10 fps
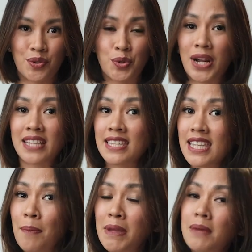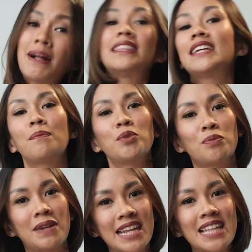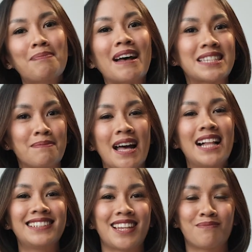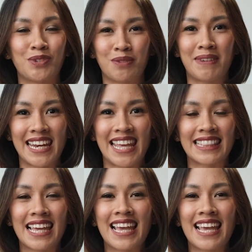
Durasinya minimal 30 menit, maksimal 60 menit.